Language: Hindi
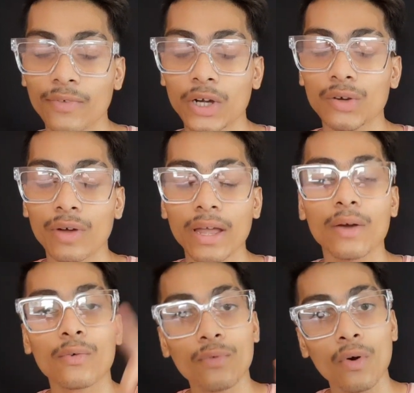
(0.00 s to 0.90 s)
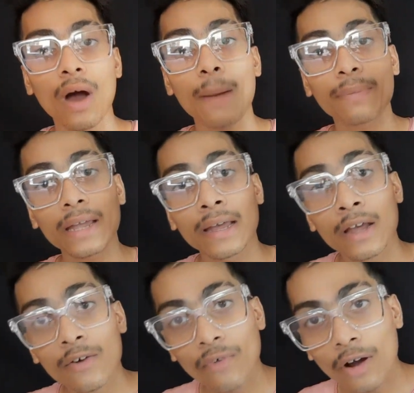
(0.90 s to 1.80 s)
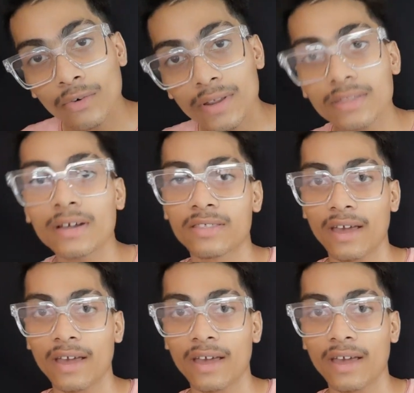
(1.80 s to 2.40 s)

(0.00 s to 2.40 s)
वीडियो है वो आपके फॉलोअर्स तक